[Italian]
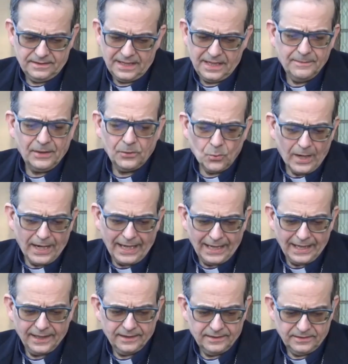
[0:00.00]

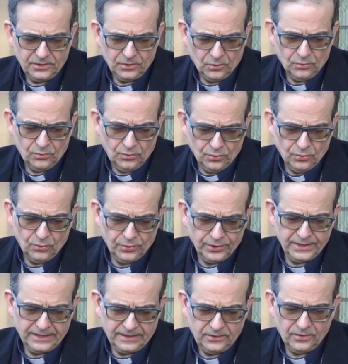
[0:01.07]
Emanuele, Dio con
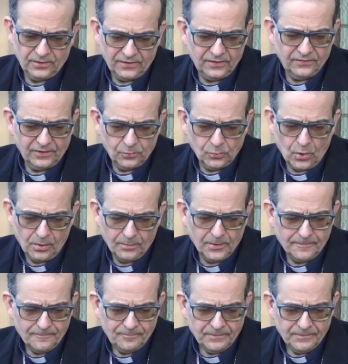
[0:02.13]
noi, Dio che si fa uomo,